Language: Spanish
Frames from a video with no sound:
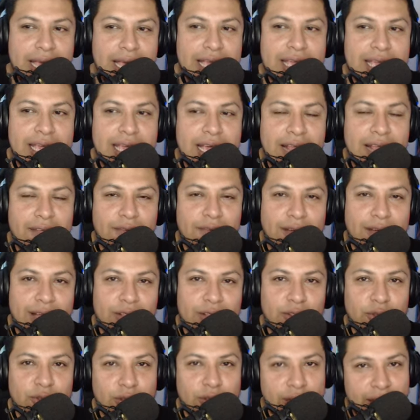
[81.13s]
y el
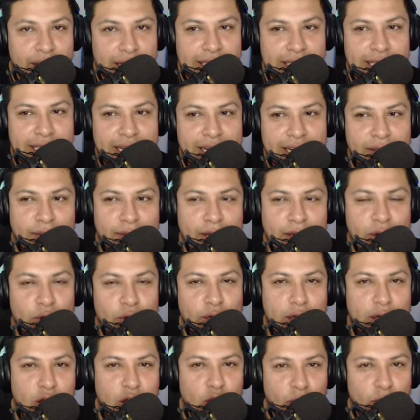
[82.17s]
bando de Cristian Rivero,
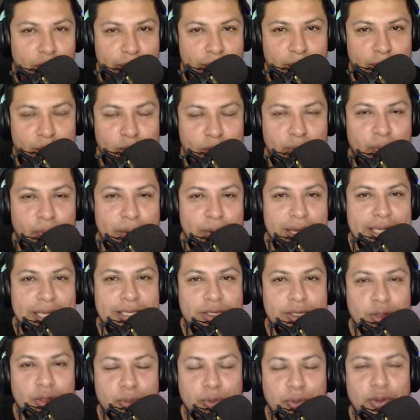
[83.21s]
que lo vimos, pues
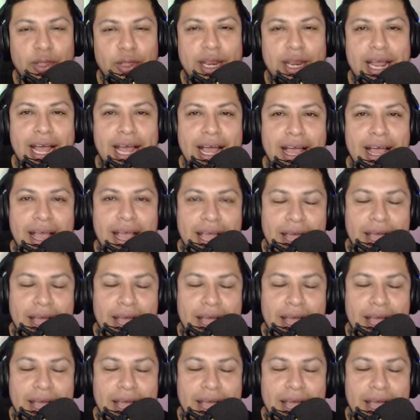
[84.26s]
no podría,